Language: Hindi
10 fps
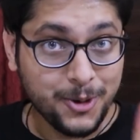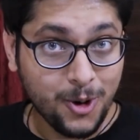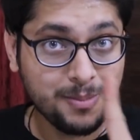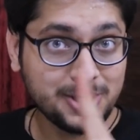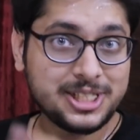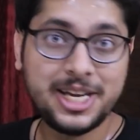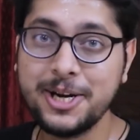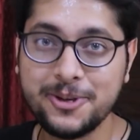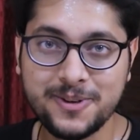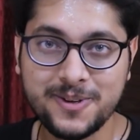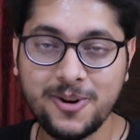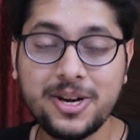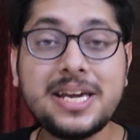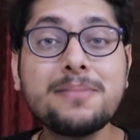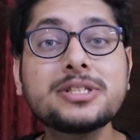नो मस्कीटो
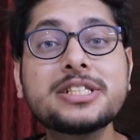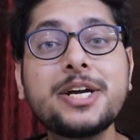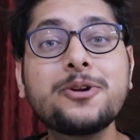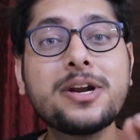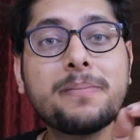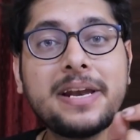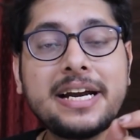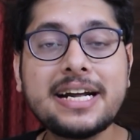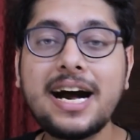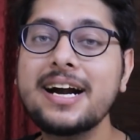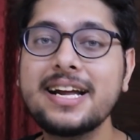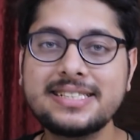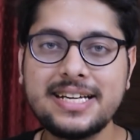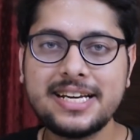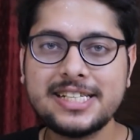और ये मस्कीटो रिपेलेंट कार्ड
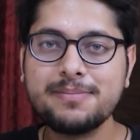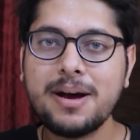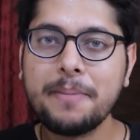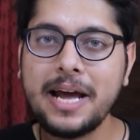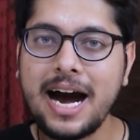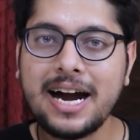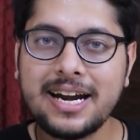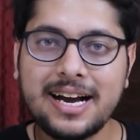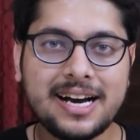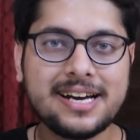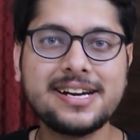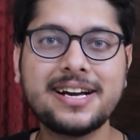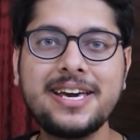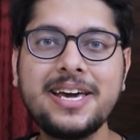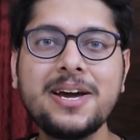ऐसे हैं कि इसमें आपने आग लगा कर
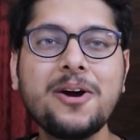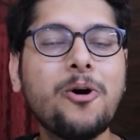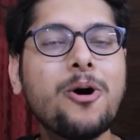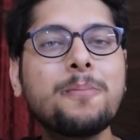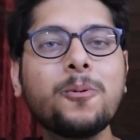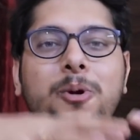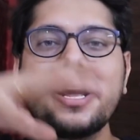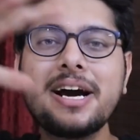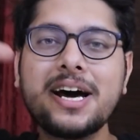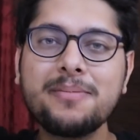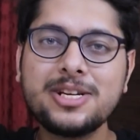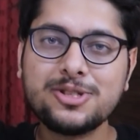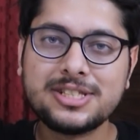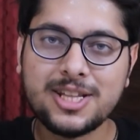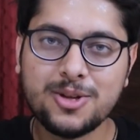रखी और पूरे घर में जो
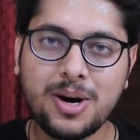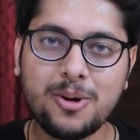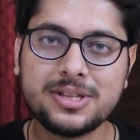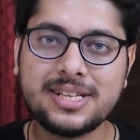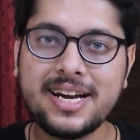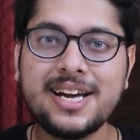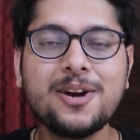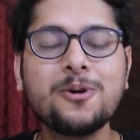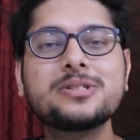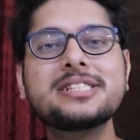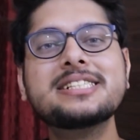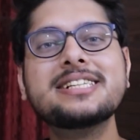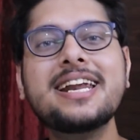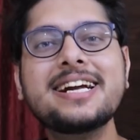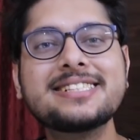इससे धुआं उठता है उससे
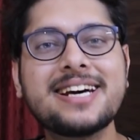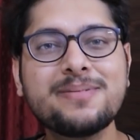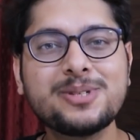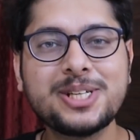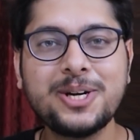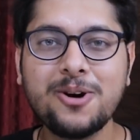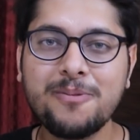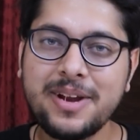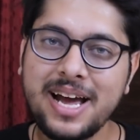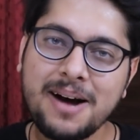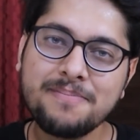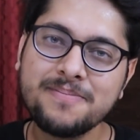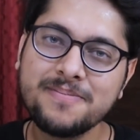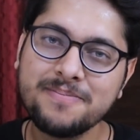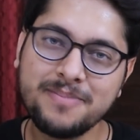सारे के सारे मस्कीटो अपने आप
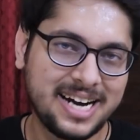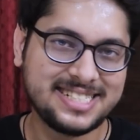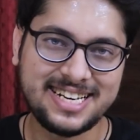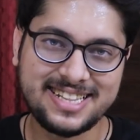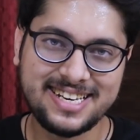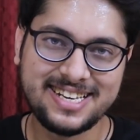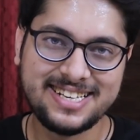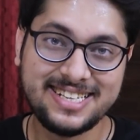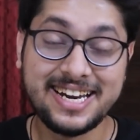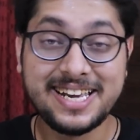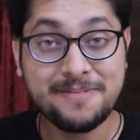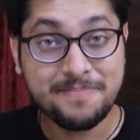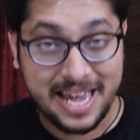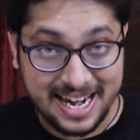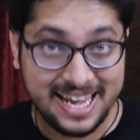भाग जाते हैं यानी कि
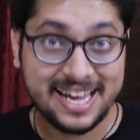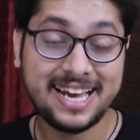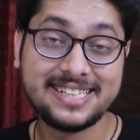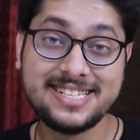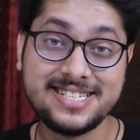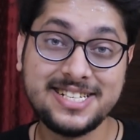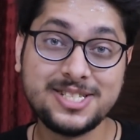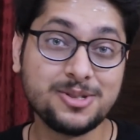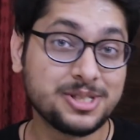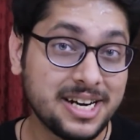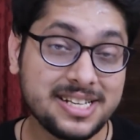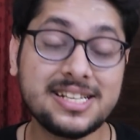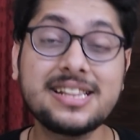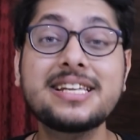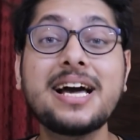पहले एक ऐसी चीज़ जो सड़क
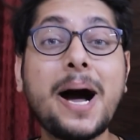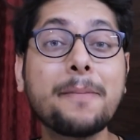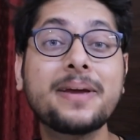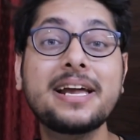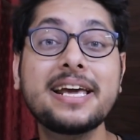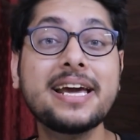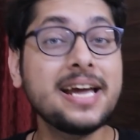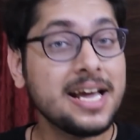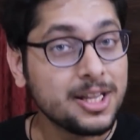चलते आपके लिए